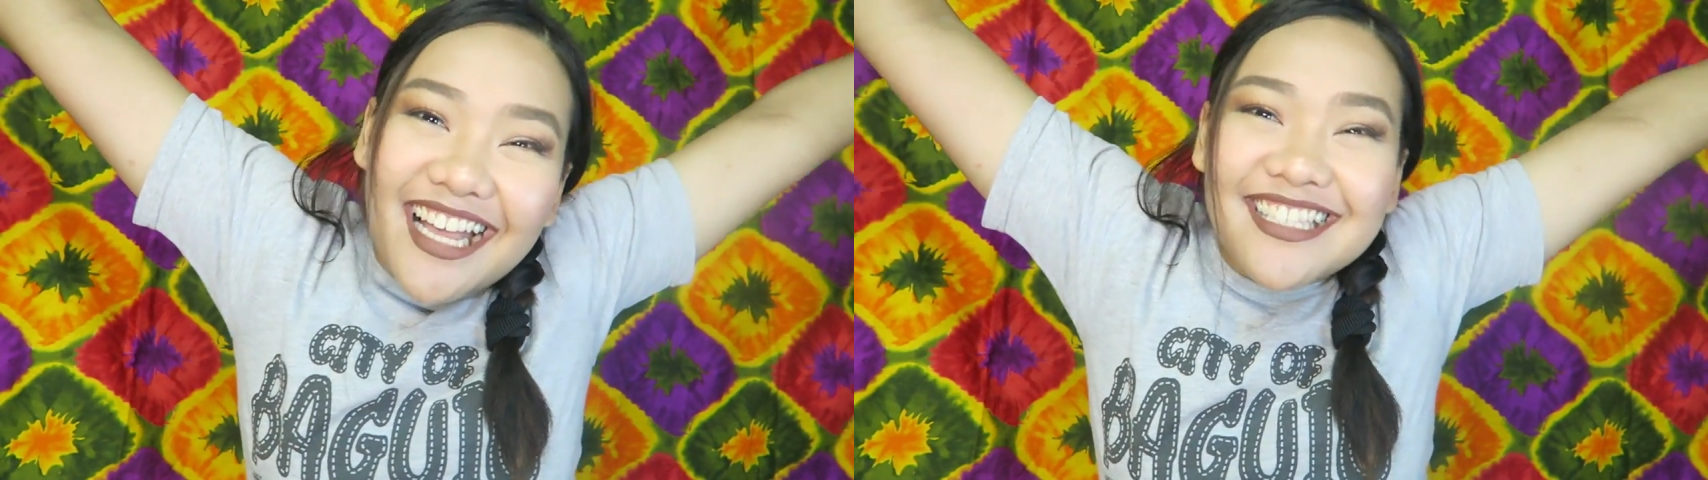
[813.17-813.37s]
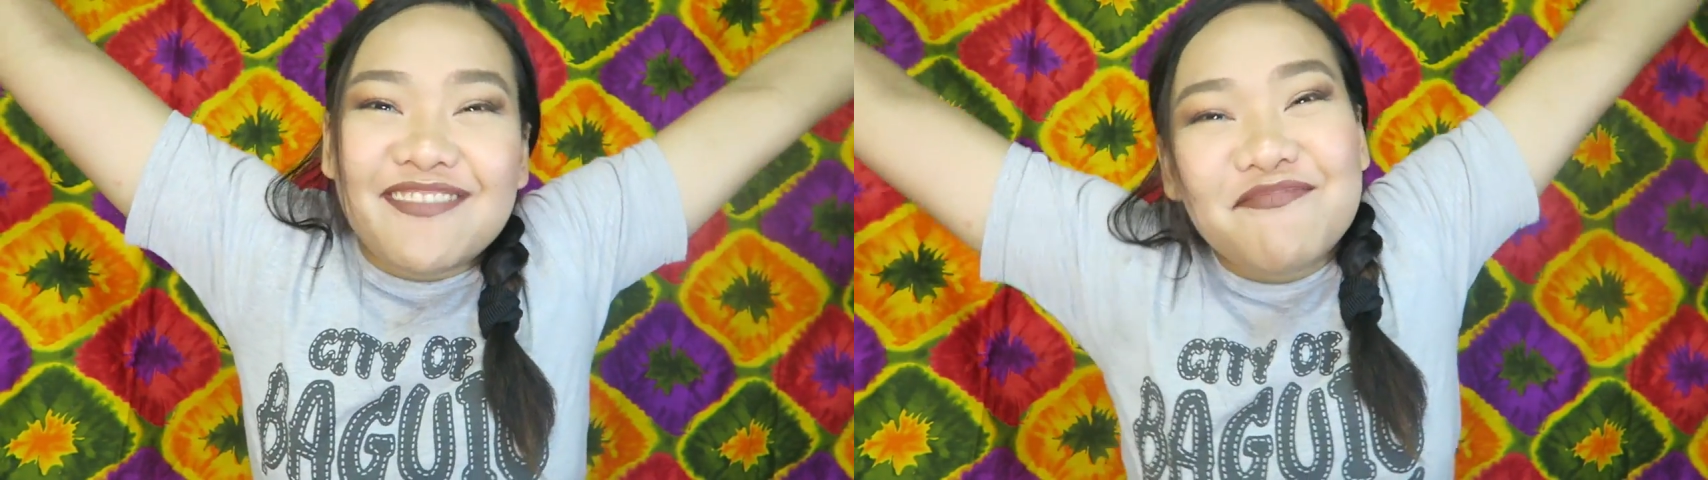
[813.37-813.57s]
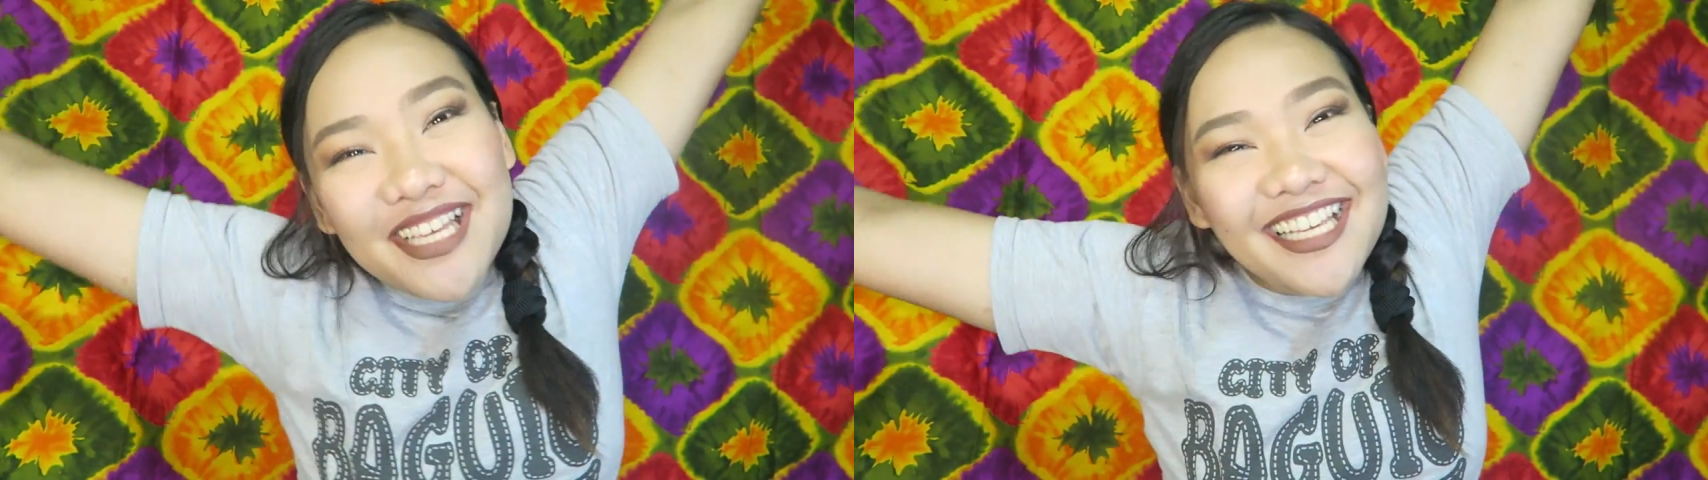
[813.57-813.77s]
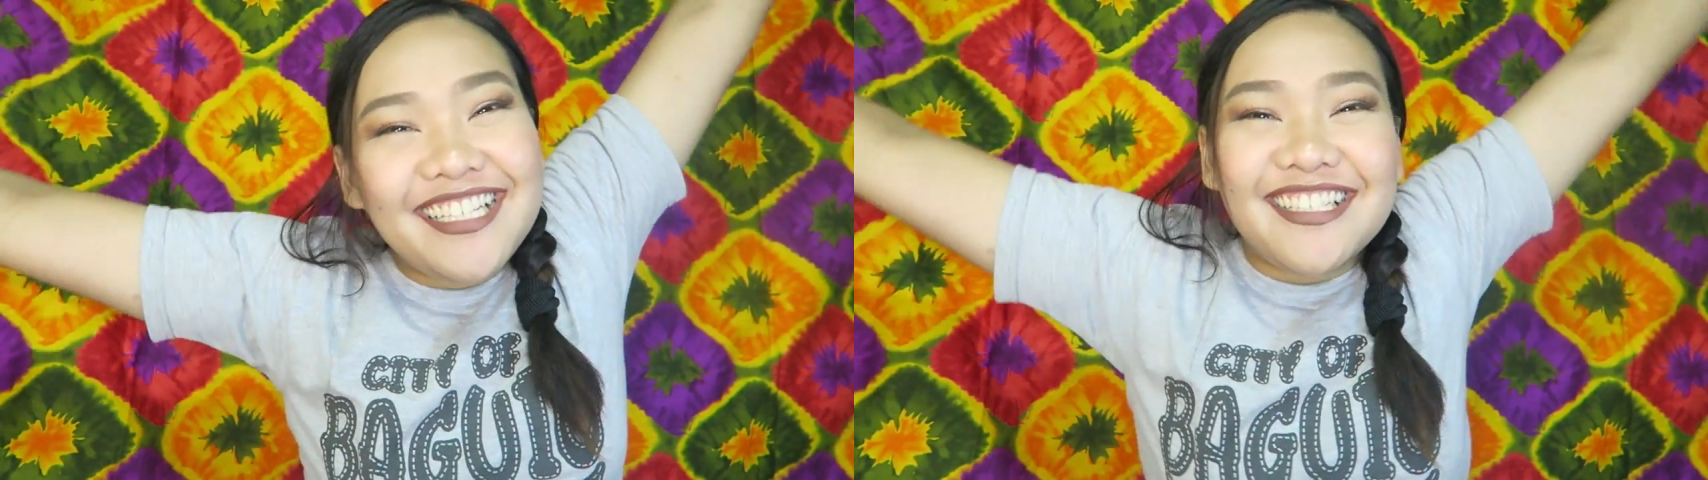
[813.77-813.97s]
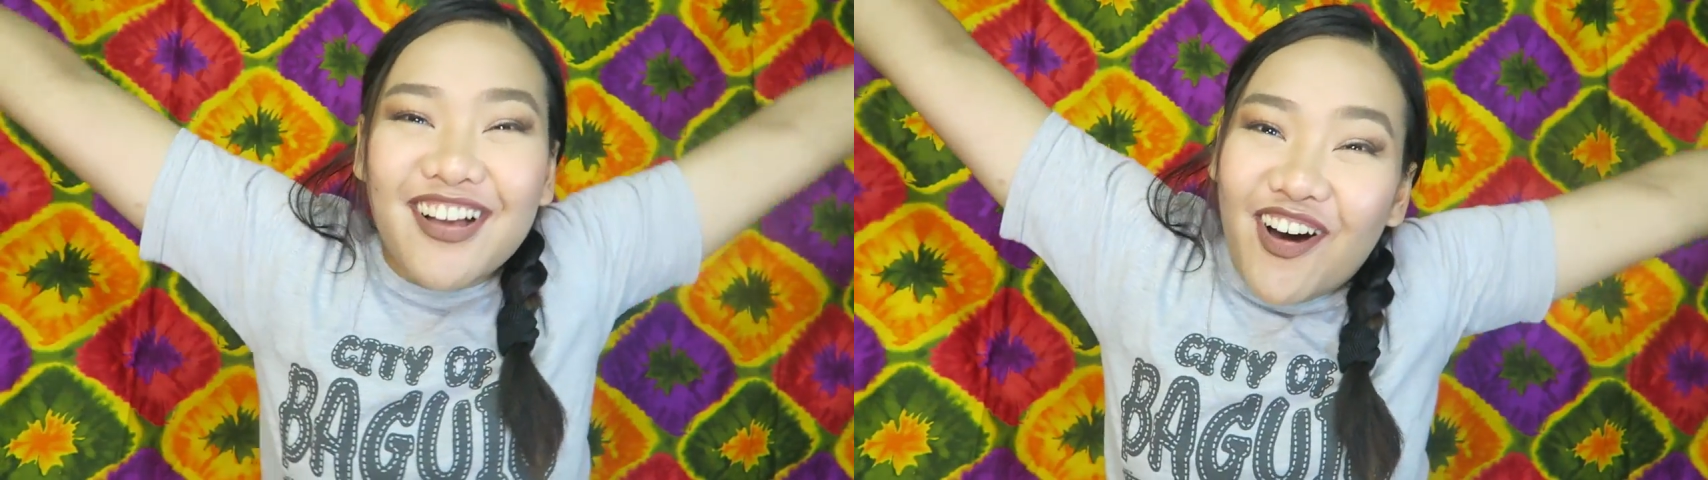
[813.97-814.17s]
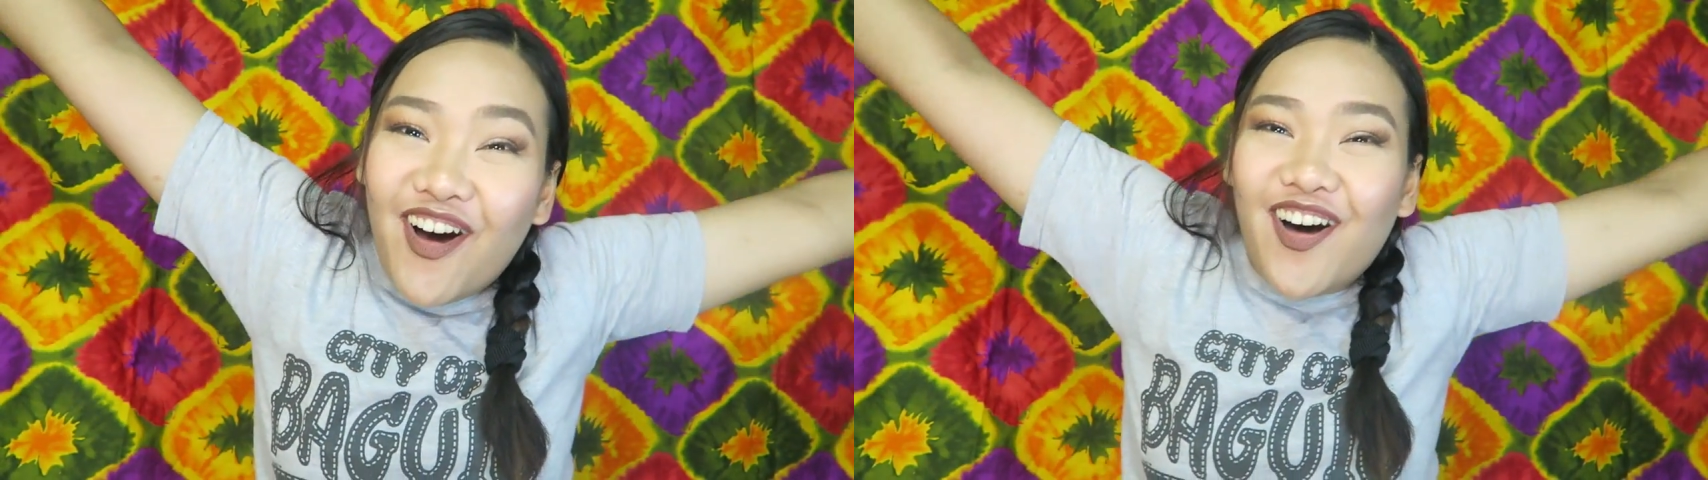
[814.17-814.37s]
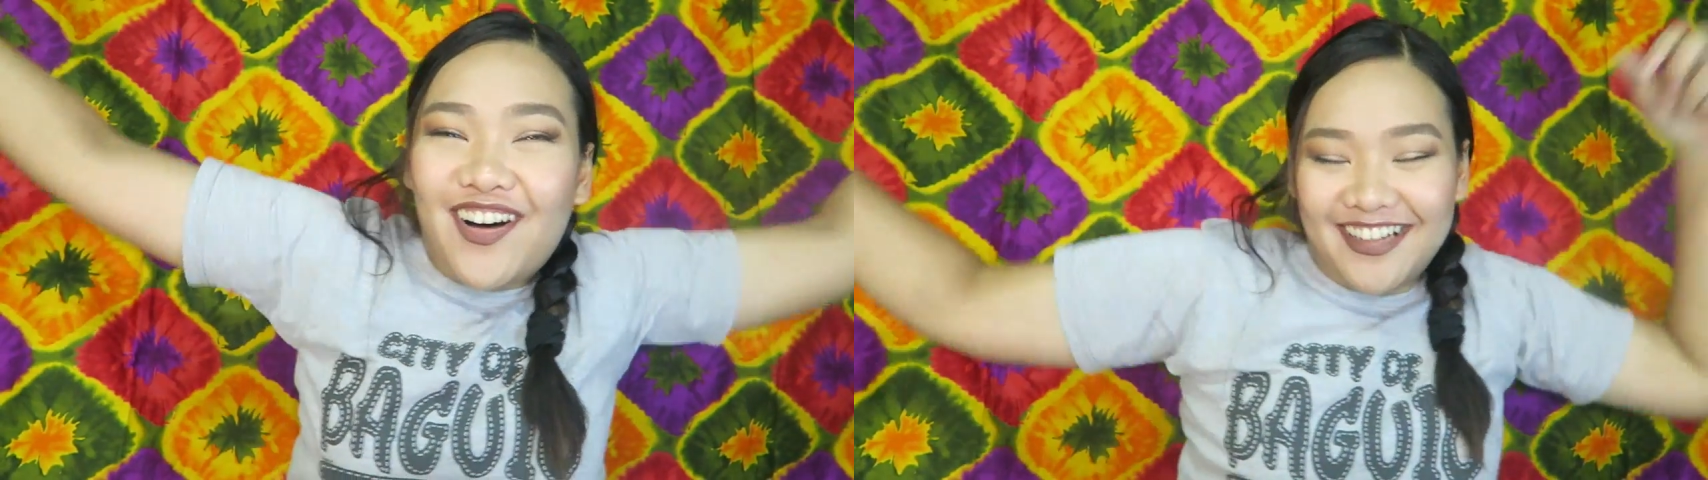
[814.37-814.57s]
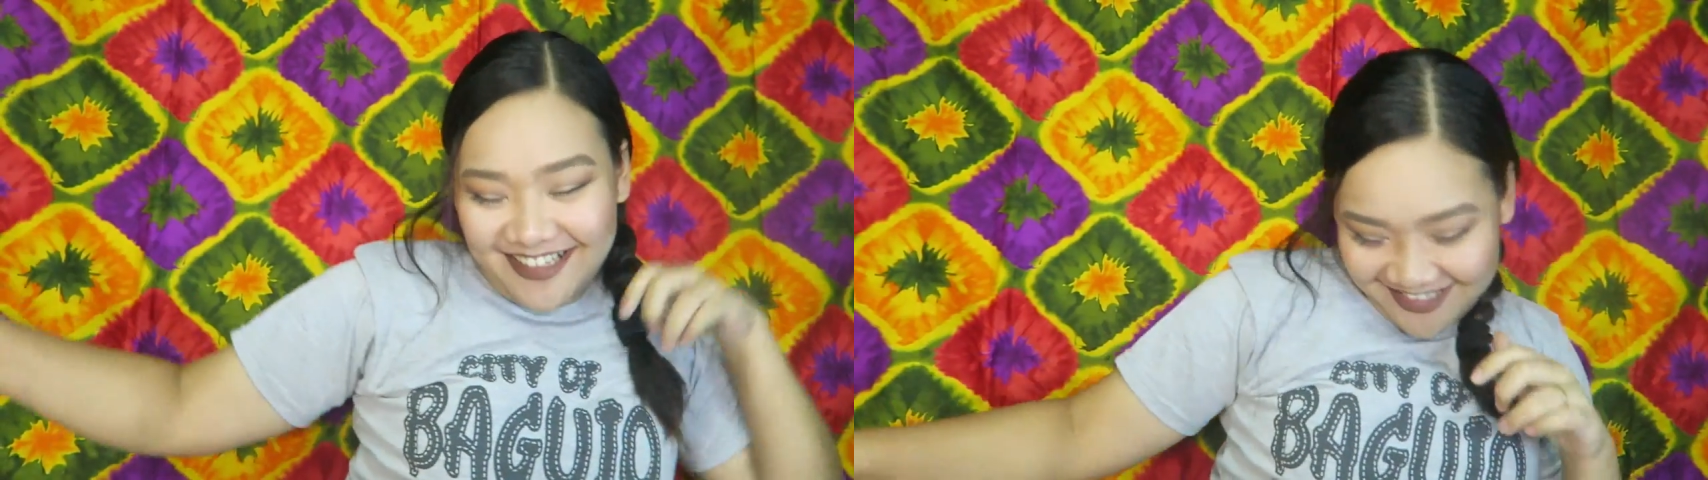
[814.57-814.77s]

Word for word: sasabihin ko.